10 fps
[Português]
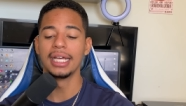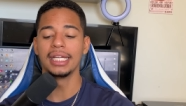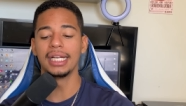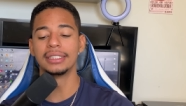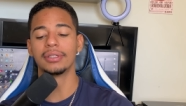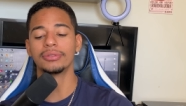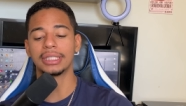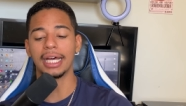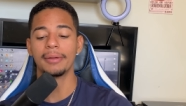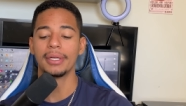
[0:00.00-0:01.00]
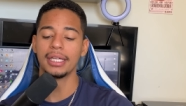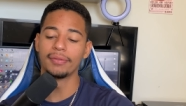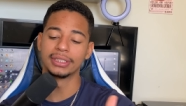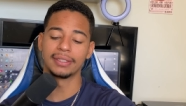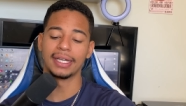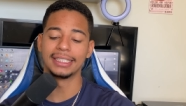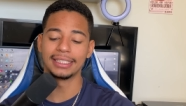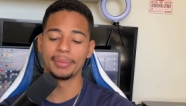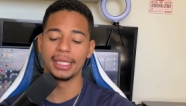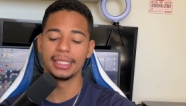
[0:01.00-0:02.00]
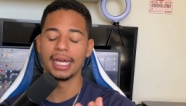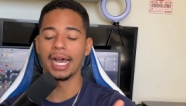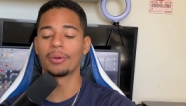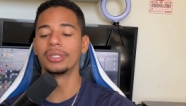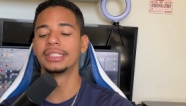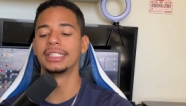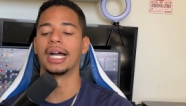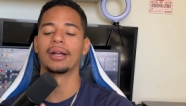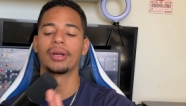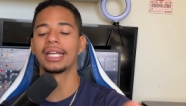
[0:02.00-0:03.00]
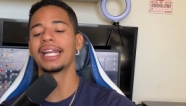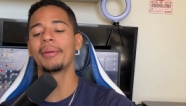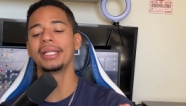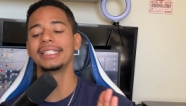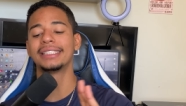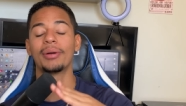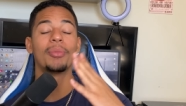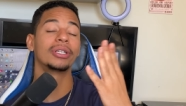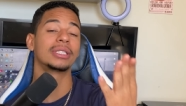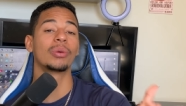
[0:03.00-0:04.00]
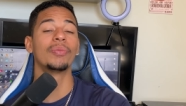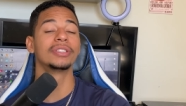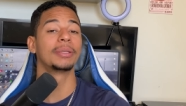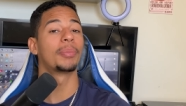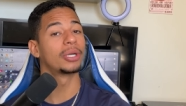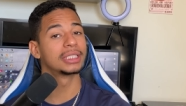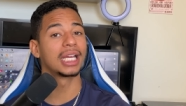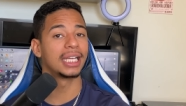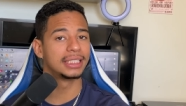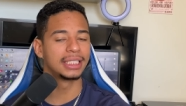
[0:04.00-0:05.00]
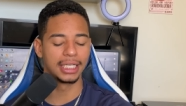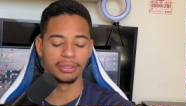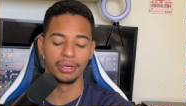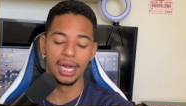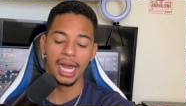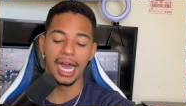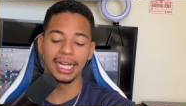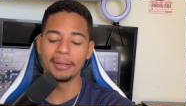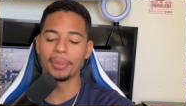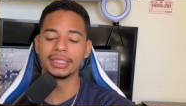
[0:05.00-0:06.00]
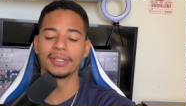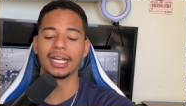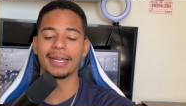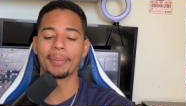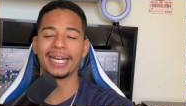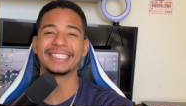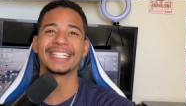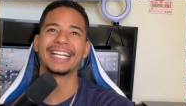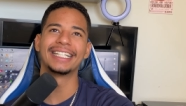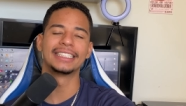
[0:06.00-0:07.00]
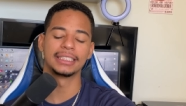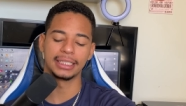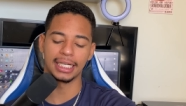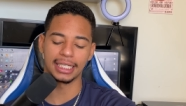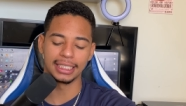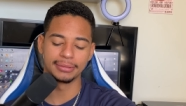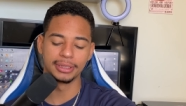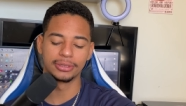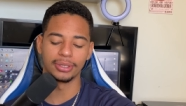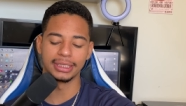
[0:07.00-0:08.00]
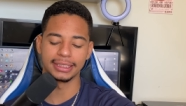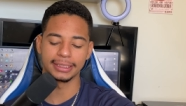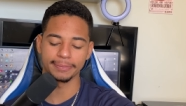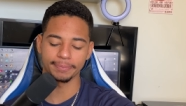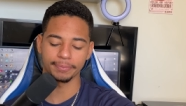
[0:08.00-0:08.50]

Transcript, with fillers: e eles vão usar e você vai receber a quantia. Agora aqui na aba inicial mostra como você pode ganhar dinheiro. Aqui pode ver que aqui aparece aquelas, aquelas missões